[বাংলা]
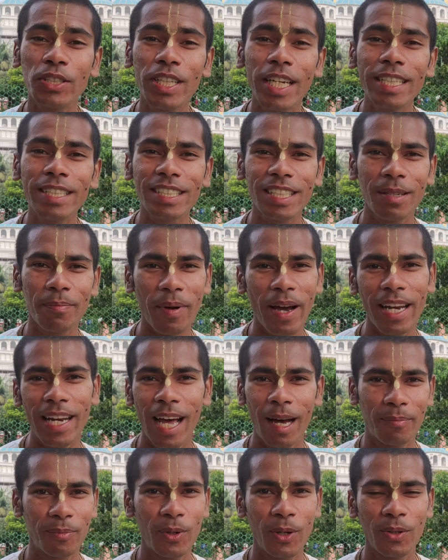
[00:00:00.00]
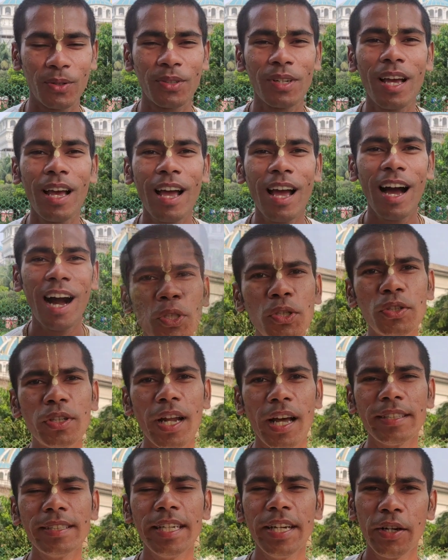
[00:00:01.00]
অশেষ কৃপা লাভ করুন
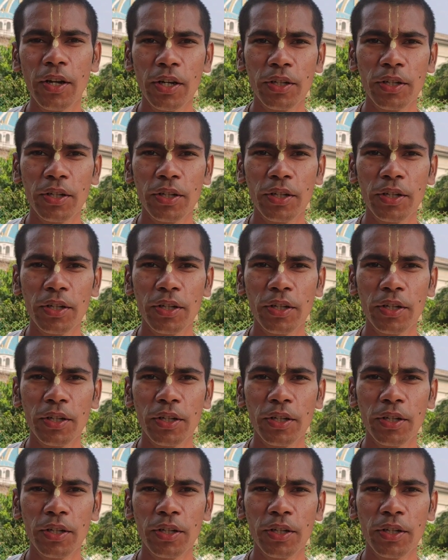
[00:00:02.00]
অসুররাজ